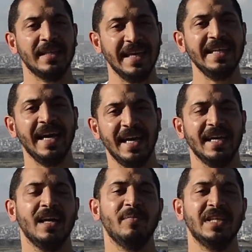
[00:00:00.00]
تاني
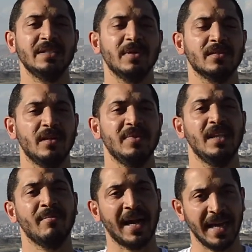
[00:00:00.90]
حاجة بالنسبة لطلبة
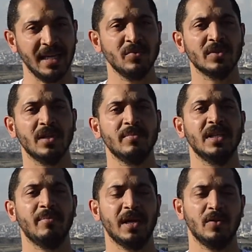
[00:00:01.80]
المعاهد وطلبة
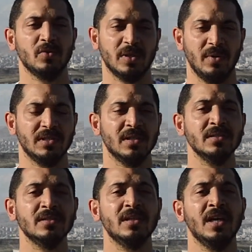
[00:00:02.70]
البكالوريوس أو
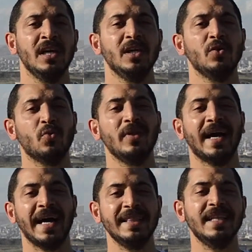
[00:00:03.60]
الليسانس يكون
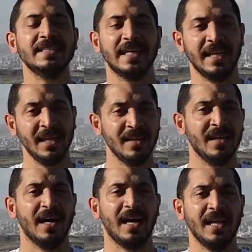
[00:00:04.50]
عدى سنة
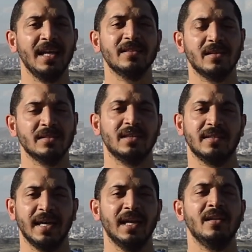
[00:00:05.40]
على دراستك
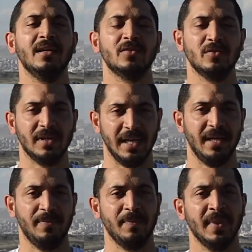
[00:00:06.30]
داخل
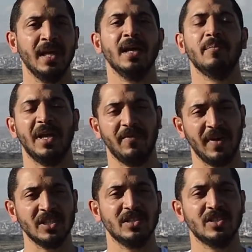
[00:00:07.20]
تركيا ما ينفعش